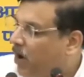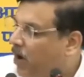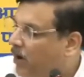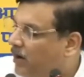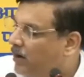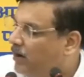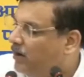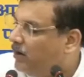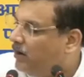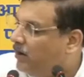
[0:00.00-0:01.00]

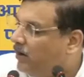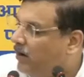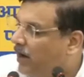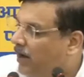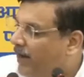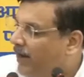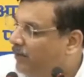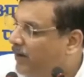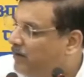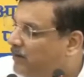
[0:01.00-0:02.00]
रॉन्ग
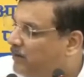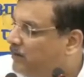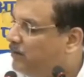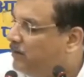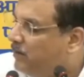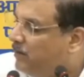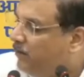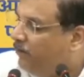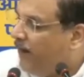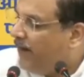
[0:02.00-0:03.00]
एवेलमेंट
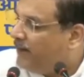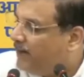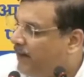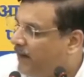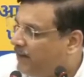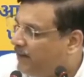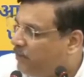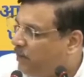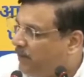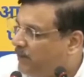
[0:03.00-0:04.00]
वैट के केस
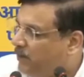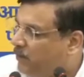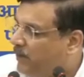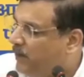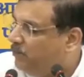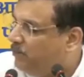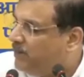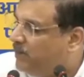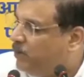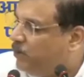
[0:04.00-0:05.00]
में फंसी हुई है
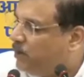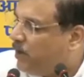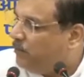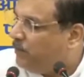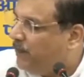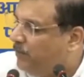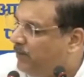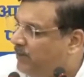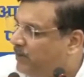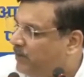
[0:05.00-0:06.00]
मिसयूज ऑफ
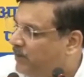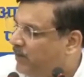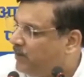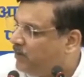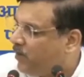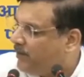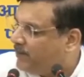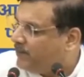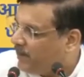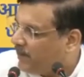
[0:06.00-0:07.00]
ईपीसीजी
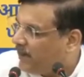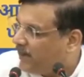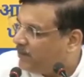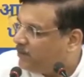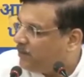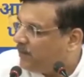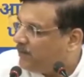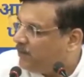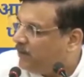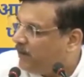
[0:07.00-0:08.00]
एथोराइजेशन के केस में
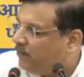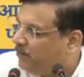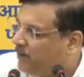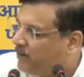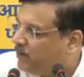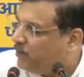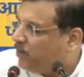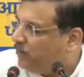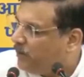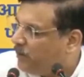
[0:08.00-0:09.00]
फंसी हुई है मिसयूज
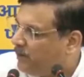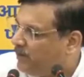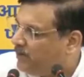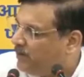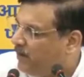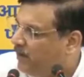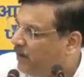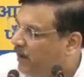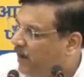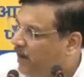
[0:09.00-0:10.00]
ऑफ ईपीसी
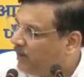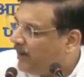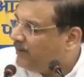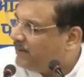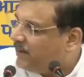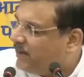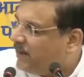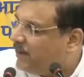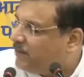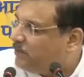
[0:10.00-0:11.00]
एथोराइजेशन के
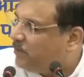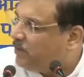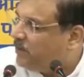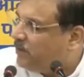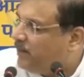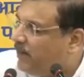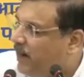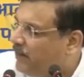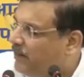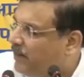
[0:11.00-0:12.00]
केस में फंसी हुई है
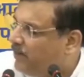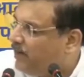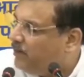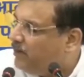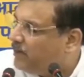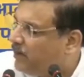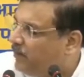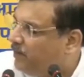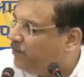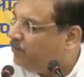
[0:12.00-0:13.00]
अंडर वैल्यूएशन
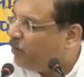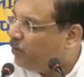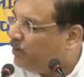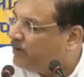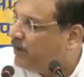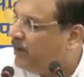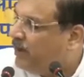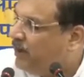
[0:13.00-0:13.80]
ऑफ इंपोर्ट्स